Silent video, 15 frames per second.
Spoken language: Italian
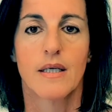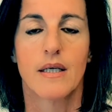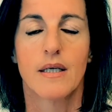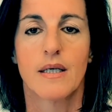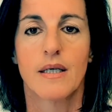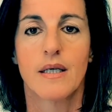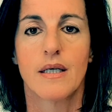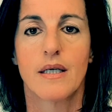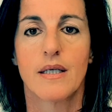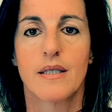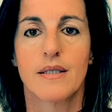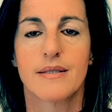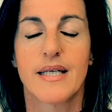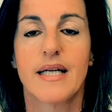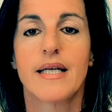
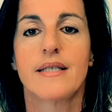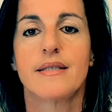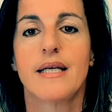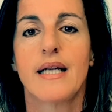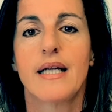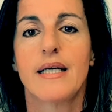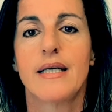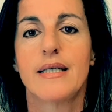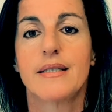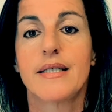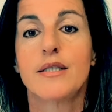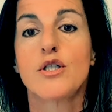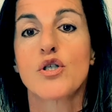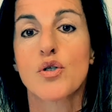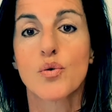eh, delle, delle, dei
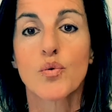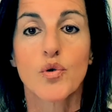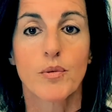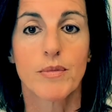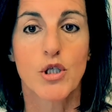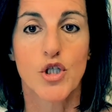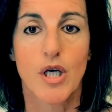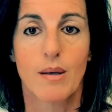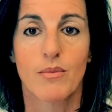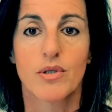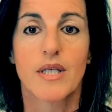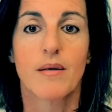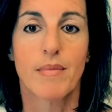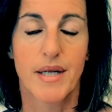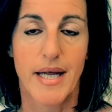disturbi diciamo,
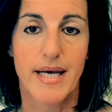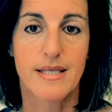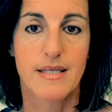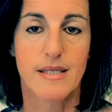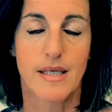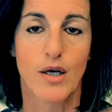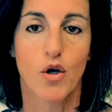del benessere,